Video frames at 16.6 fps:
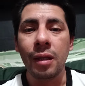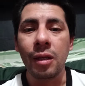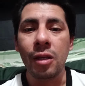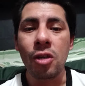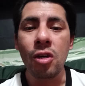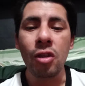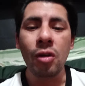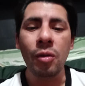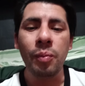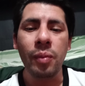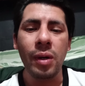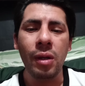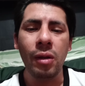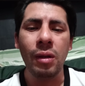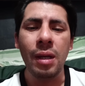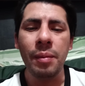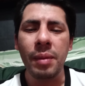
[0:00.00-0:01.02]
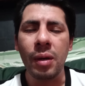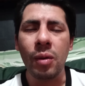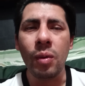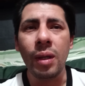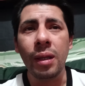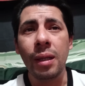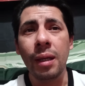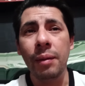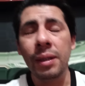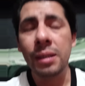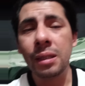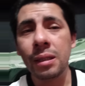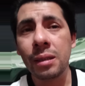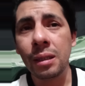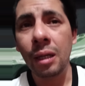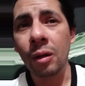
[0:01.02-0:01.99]
Yo no puedo darme cuenta a
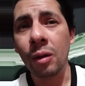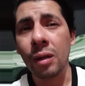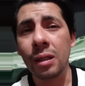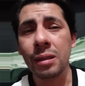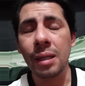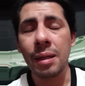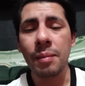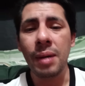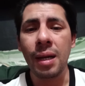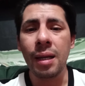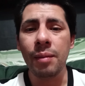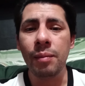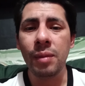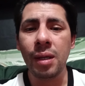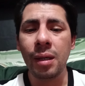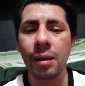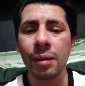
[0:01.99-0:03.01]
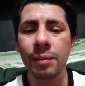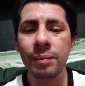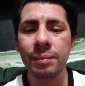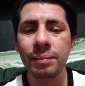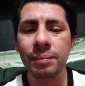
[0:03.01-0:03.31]
veces de lo que está mal en mí,